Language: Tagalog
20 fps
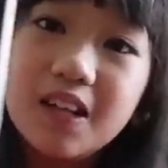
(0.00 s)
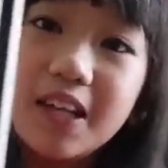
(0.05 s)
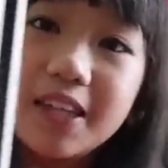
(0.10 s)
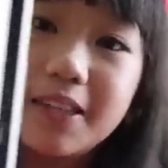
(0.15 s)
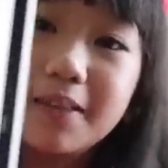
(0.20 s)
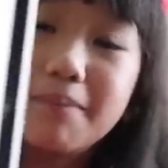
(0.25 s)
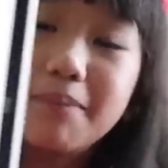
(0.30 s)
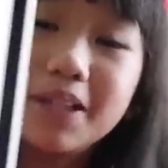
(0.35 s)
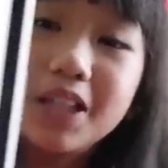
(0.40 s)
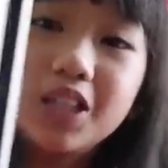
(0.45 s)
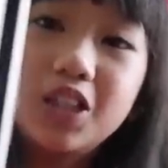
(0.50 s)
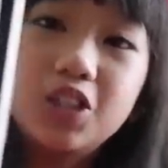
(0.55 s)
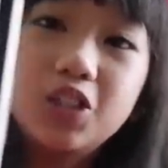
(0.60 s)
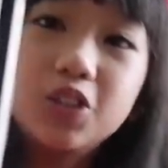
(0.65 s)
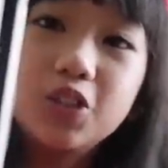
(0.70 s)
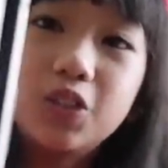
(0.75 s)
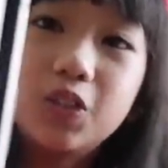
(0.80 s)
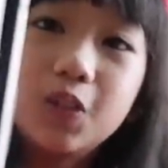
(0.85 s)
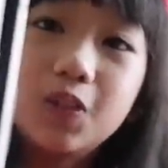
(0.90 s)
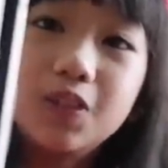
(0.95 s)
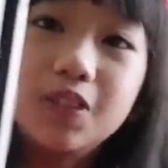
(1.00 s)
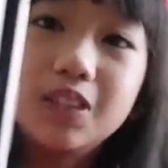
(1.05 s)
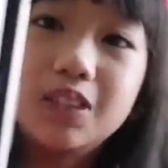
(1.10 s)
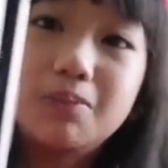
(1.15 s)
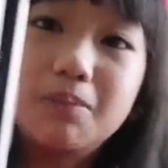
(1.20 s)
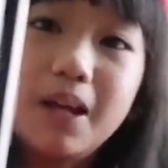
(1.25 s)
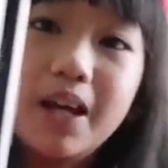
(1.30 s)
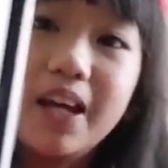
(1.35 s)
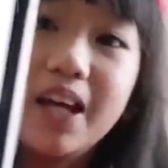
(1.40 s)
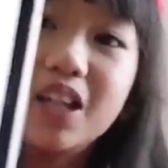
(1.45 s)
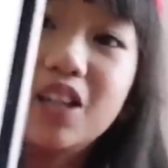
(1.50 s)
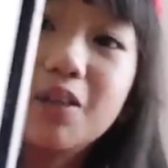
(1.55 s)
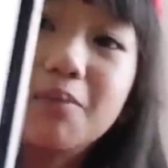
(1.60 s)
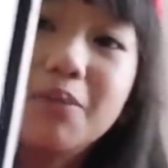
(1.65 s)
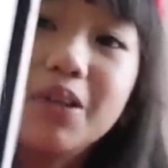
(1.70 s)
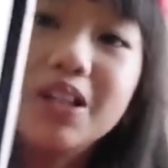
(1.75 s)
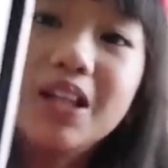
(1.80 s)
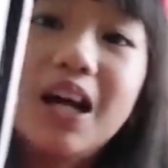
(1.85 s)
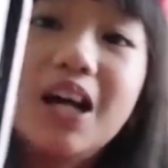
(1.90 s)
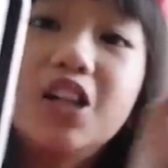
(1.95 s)
Ito pa yung True Tone Display. Ito pa
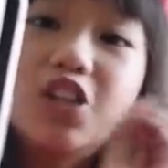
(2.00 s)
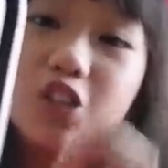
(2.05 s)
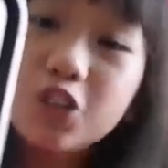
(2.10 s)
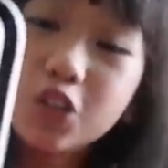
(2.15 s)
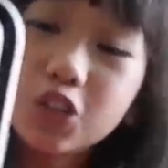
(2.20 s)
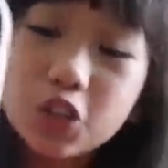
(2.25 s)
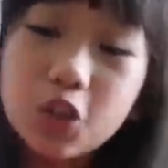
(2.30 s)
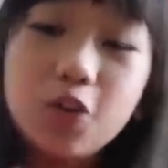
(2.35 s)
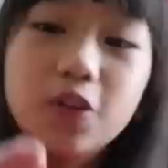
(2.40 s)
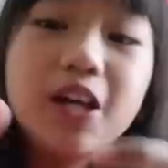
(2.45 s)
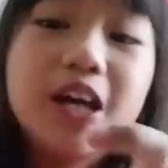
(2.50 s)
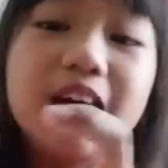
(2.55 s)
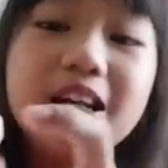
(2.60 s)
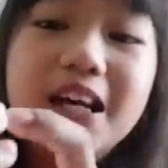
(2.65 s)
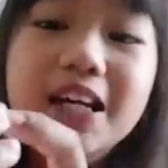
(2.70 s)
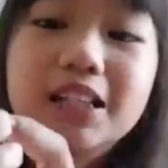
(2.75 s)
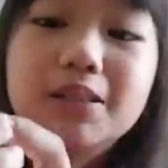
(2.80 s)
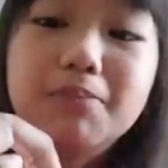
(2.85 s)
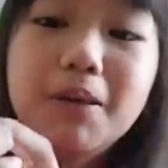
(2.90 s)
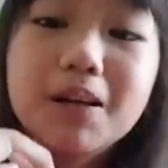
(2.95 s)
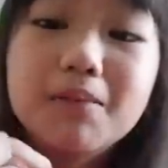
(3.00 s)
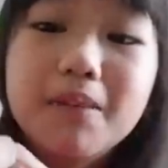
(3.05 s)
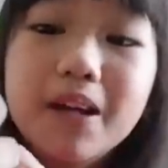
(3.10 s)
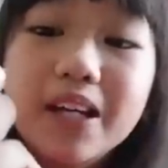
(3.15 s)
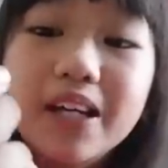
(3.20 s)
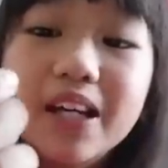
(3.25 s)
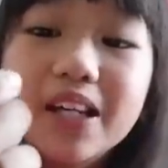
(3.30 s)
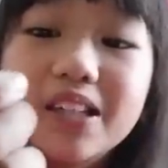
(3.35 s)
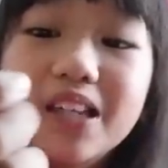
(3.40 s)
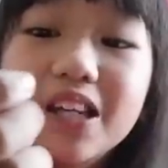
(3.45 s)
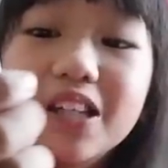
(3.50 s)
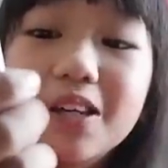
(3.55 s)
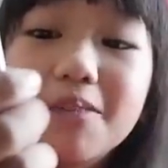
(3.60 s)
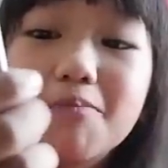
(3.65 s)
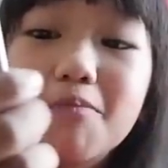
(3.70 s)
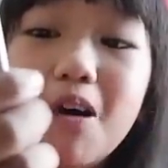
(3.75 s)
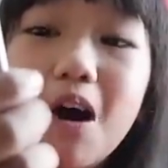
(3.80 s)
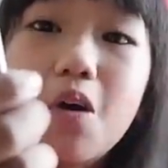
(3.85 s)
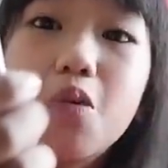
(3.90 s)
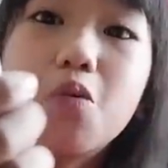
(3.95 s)
yung naka-True Tone. Tapos pag makikita niyo
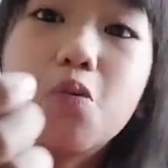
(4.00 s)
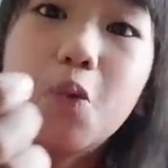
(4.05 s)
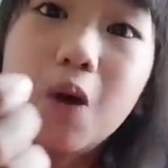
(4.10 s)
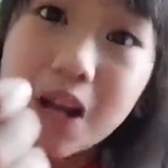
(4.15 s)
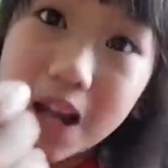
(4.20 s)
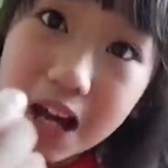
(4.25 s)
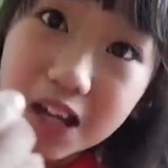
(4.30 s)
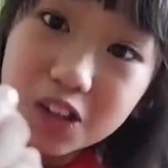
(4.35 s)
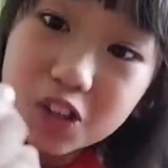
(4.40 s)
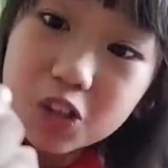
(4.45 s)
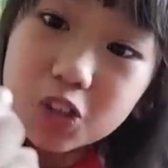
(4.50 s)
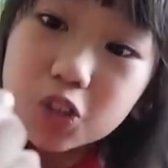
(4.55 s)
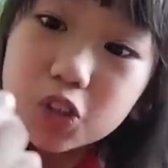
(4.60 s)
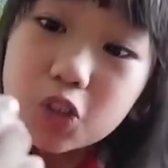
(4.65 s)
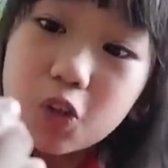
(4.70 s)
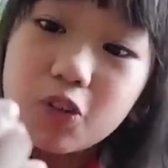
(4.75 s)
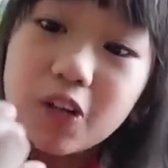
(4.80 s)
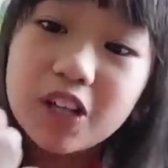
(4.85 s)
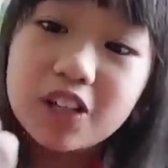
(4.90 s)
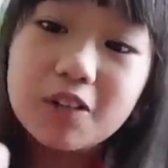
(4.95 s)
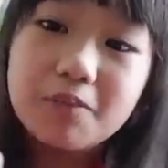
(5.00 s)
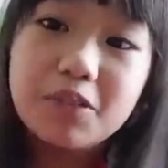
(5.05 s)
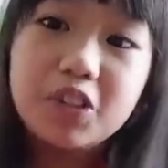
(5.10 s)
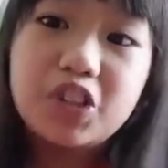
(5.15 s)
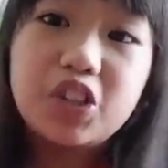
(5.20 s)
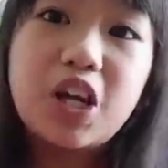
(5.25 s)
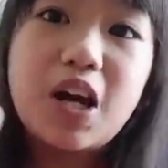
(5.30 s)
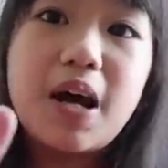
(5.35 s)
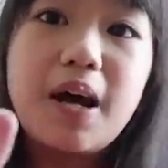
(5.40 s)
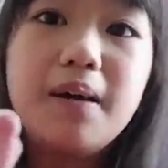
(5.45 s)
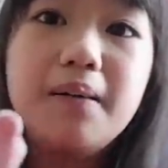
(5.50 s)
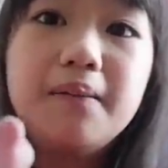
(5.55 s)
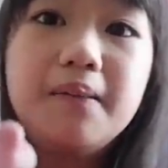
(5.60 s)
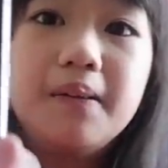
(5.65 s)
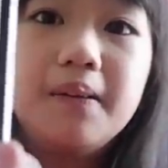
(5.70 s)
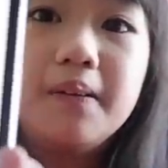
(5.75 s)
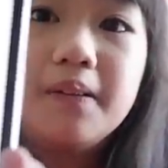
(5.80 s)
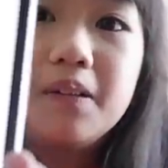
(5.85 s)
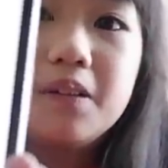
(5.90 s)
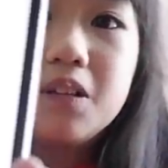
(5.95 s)
po ang walang True Tone, ito po siya.
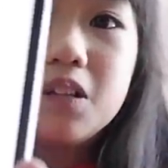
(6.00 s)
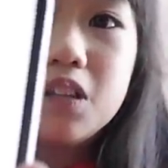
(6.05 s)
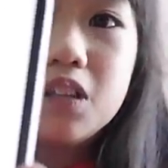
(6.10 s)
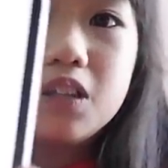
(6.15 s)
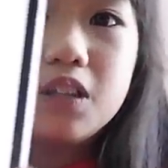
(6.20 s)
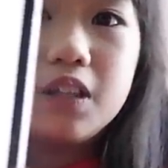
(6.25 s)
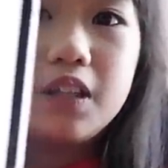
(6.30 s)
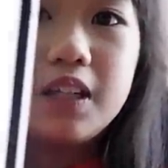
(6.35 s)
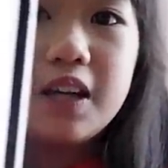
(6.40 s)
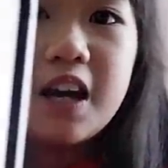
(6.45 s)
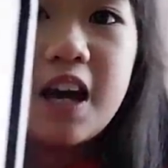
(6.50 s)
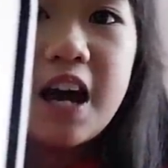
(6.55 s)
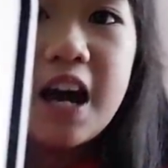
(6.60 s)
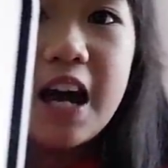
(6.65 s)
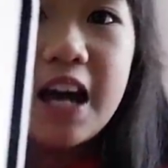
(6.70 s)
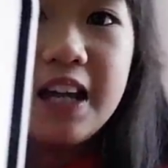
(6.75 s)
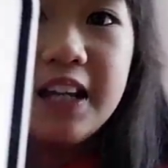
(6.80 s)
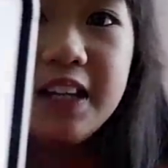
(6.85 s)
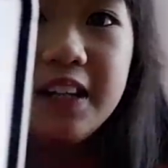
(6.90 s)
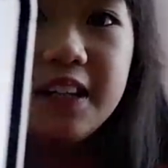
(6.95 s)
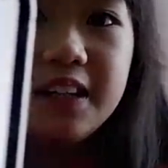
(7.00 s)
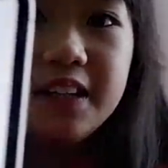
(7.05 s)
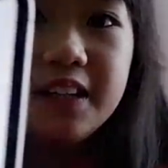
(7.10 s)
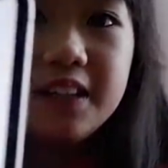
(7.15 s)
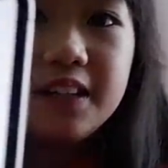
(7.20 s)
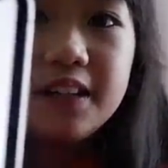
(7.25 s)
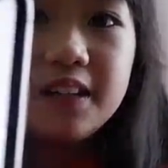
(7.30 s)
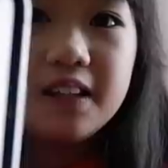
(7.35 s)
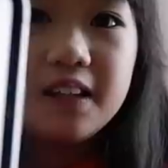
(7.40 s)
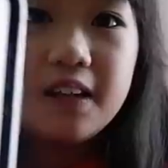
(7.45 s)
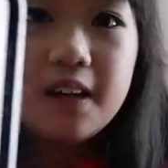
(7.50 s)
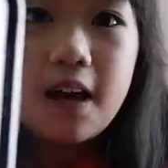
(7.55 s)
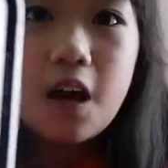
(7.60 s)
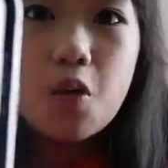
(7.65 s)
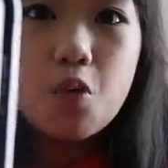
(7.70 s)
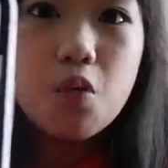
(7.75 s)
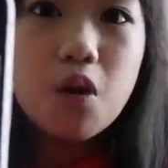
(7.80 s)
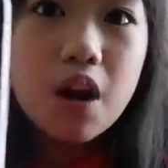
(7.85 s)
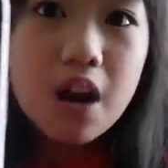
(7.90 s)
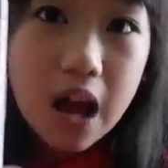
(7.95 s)
Ayan.
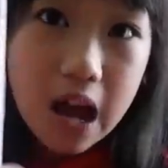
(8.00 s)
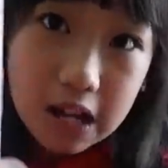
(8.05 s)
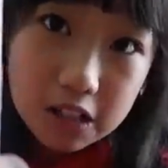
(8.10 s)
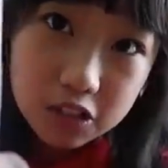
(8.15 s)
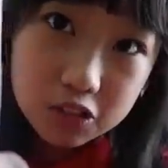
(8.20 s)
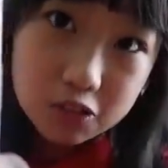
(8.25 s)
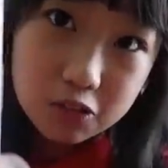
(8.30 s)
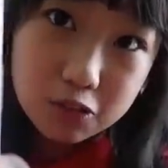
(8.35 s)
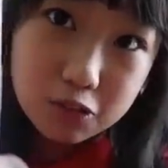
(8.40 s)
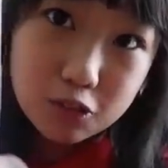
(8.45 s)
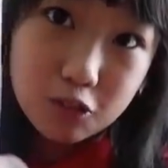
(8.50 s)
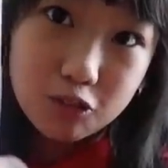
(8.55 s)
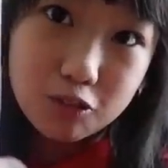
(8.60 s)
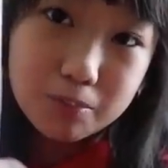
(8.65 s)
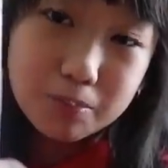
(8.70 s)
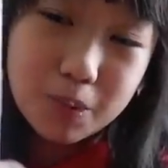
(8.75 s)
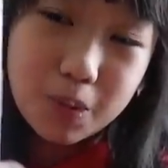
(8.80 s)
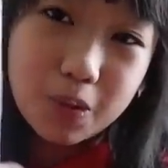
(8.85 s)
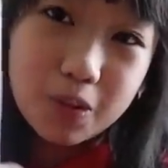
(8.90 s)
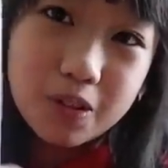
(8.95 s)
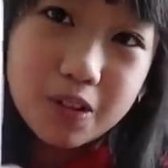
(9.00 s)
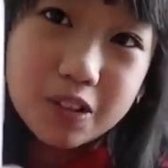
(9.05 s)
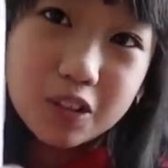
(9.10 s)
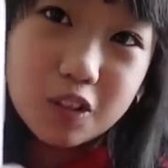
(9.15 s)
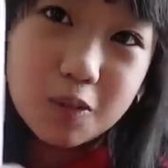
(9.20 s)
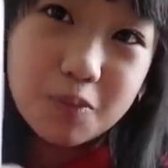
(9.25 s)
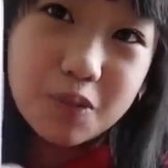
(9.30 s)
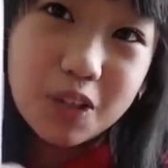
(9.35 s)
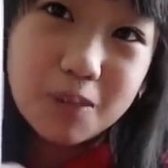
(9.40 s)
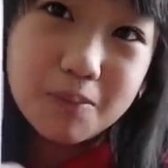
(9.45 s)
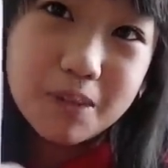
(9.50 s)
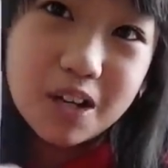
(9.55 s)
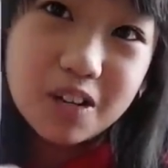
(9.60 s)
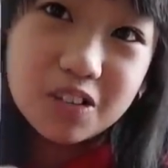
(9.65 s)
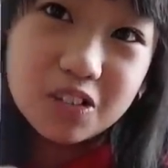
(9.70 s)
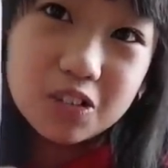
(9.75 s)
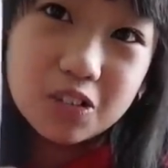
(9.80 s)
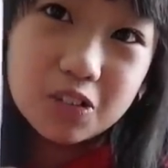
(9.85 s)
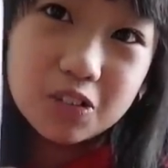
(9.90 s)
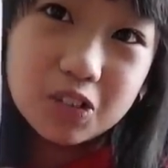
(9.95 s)
Ang walang True Tone po. Ito pa yung
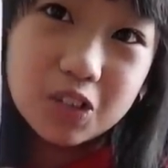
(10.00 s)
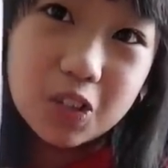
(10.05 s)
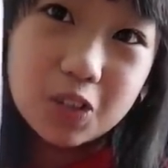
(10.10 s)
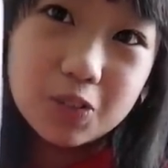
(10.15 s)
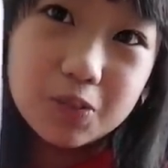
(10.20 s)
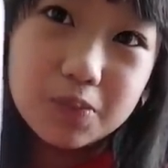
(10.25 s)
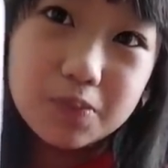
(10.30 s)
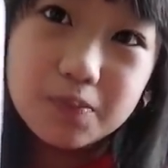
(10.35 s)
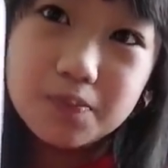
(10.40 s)
meron True Tone.